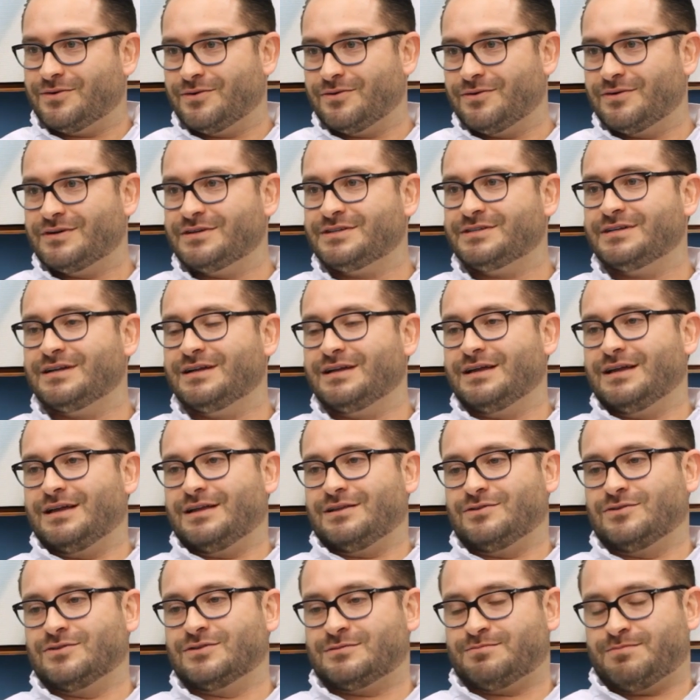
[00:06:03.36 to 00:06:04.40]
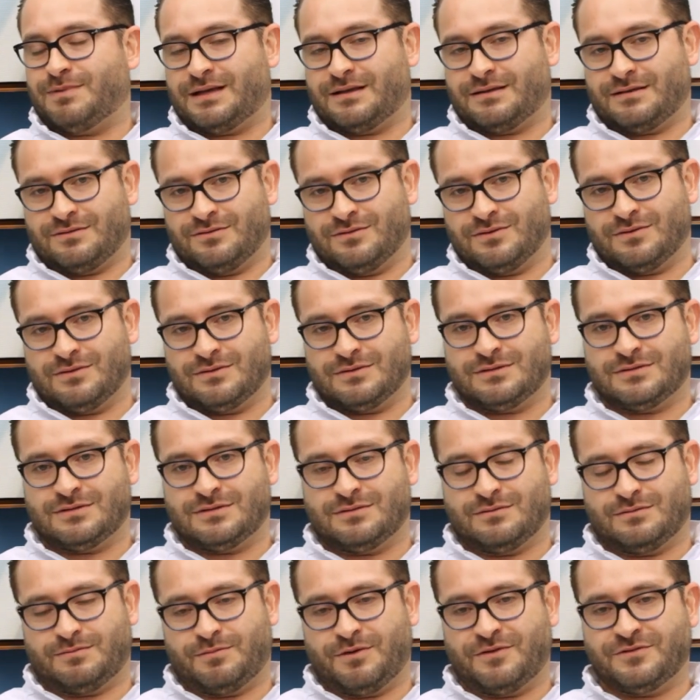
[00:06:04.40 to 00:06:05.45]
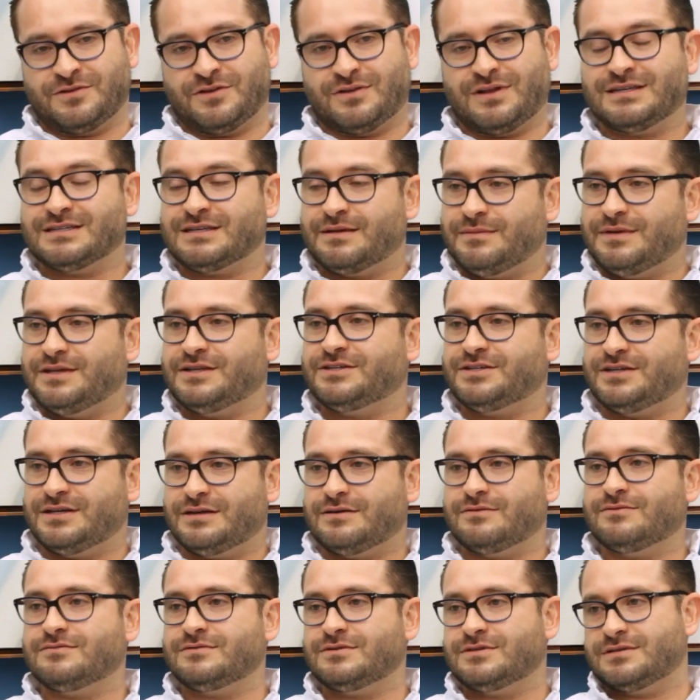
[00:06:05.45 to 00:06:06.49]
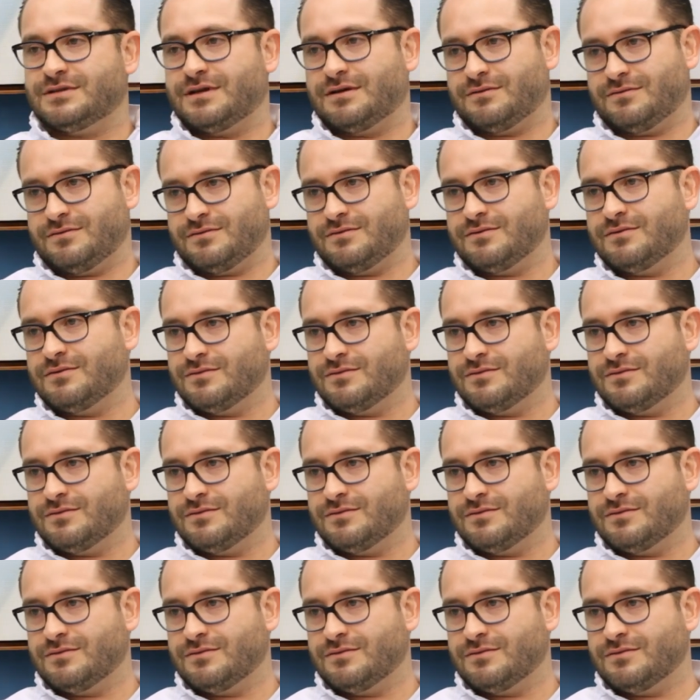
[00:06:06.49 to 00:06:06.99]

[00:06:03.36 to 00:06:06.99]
hoje dos, dos profissionais que me indicam são